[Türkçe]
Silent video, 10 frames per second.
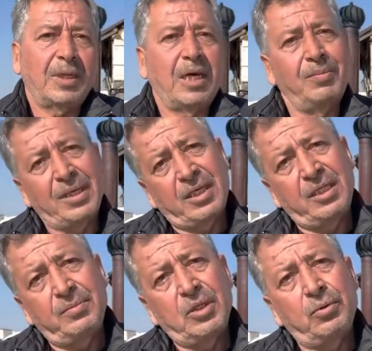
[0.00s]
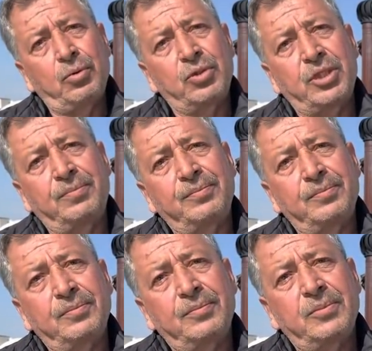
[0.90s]
Yani ben kendimden konuşayım.
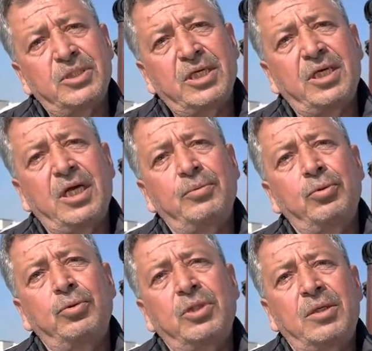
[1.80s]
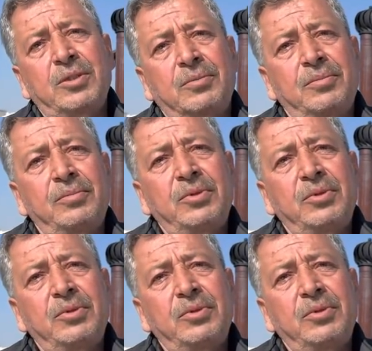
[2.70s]
Zekeriya abiye uyduramadım.